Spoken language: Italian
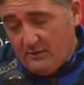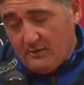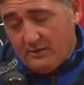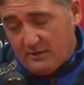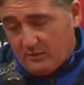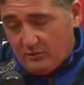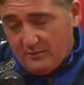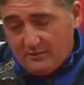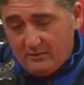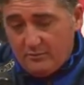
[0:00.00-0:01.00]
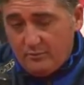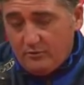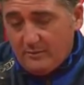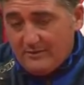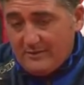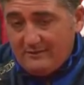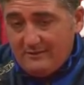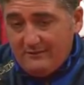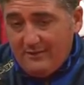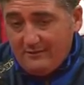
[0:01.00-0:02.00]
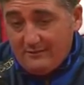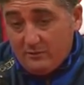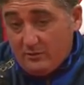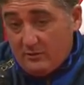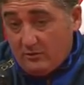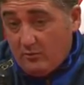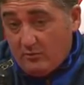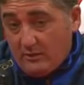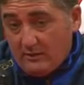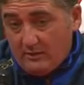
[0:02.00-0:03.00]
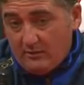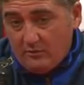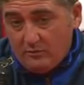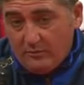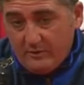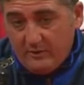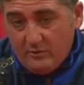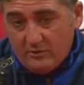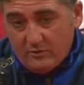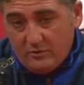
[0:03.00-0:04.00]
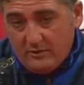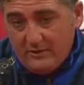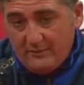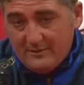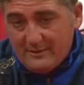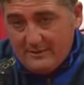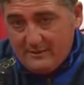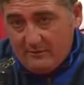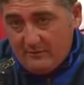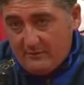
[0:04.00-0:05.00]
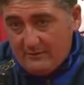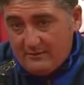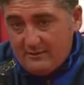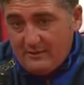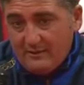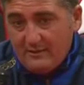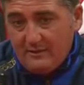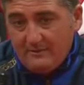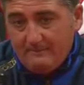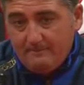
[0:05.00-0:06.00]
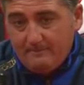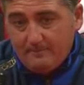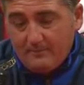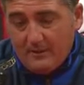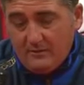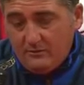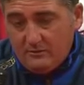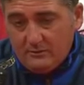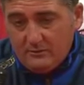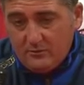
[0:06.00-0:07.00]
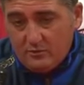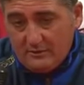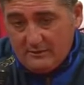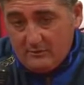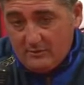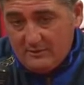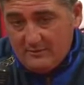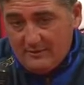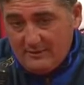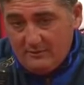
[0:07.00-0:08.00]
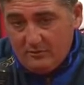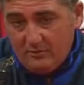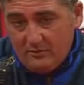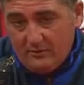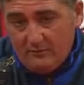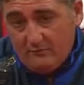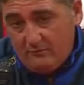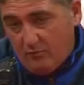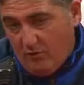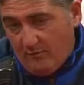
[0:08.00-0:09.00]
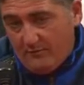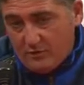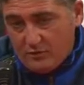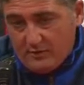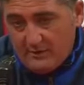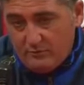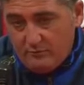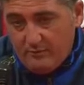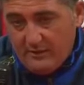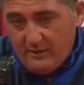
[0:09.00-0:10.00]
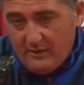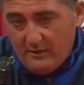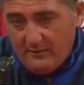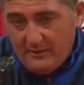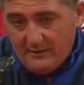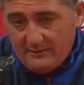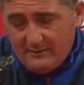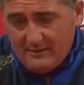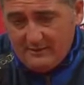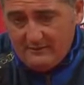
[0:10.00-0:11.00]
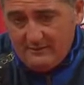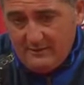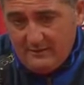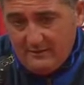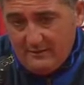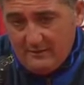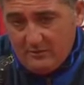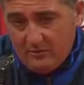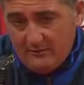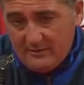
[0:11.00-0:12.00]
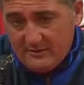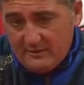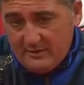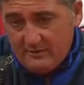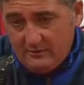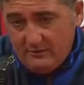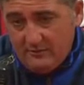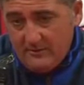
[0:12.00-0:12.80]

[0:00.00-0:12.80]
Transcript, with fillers: cercando di mettere due punte pesanti in avanti e giocare comunque anche noi su palla lunga, solo che le mezzali erano veramente stanche. E e non, non, sono andati quasi mai dentro e dovevamo invece giocare su palla per gli attaccanti con le mezzali dentro.